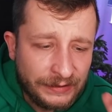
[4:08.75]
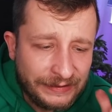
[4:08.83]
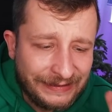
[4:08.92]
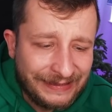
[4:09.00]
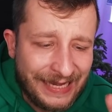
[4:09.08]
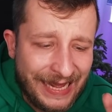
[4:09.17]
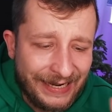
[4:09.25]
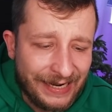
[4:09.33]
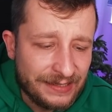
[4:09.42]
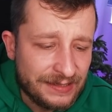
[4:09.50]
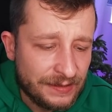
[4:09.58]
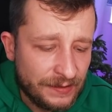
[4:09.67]
I
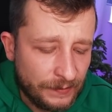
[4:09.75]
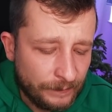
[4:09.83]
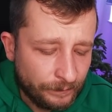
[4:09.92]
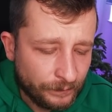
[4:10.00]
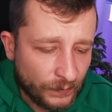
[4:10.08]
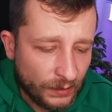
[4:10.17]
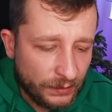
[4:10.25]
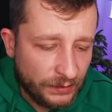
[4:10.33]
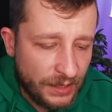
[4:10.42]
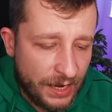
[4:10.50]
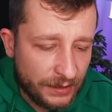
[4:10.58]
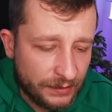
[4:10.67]
teraz,
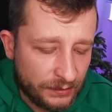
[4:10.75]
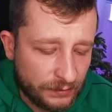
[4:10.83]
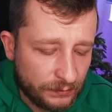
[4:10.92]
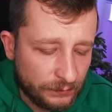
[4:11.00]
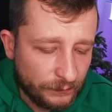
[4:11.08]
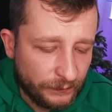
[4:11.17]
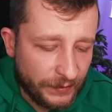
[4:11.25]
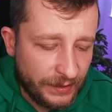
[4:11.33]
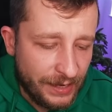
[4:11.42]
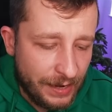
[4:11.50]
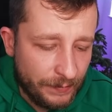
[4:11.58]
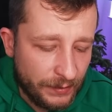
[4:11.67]
jak
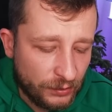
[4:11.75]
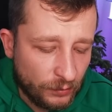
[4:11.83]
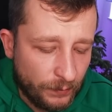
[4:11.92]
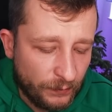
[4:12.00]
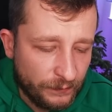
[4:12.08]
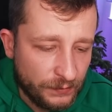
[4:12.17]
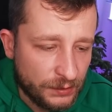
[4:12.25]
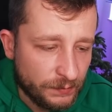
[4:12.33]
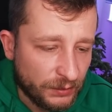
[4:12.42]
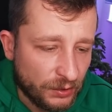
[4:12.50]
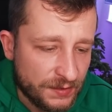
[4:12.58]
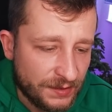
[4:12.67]
wygramy, to
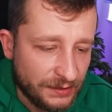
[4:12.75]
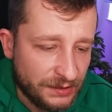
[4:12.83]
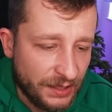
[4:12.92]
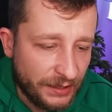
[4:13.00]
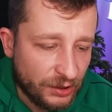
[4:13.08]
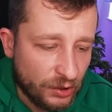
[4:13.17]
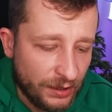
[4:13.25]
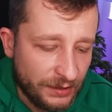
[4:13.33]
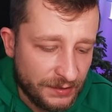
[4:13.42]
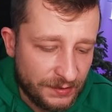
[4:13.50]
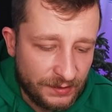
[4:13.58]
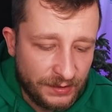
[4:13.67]
powinniśmy dostać jajko, ale
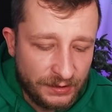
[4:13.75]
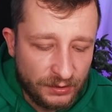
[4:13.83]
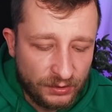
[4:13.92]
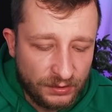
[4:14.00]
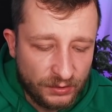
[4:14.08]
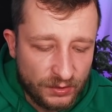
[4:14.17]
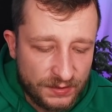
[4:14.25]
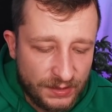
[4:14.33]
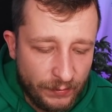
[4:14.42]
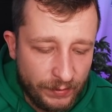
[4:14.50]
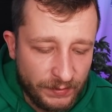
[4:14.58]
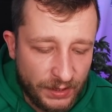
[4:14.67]
niestety ja nie, nie,
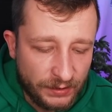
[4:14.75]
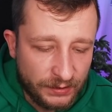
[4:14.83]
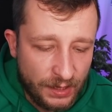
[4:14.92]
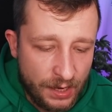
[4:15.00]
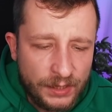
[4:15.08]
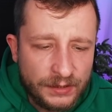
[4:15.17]
dostałem jajka.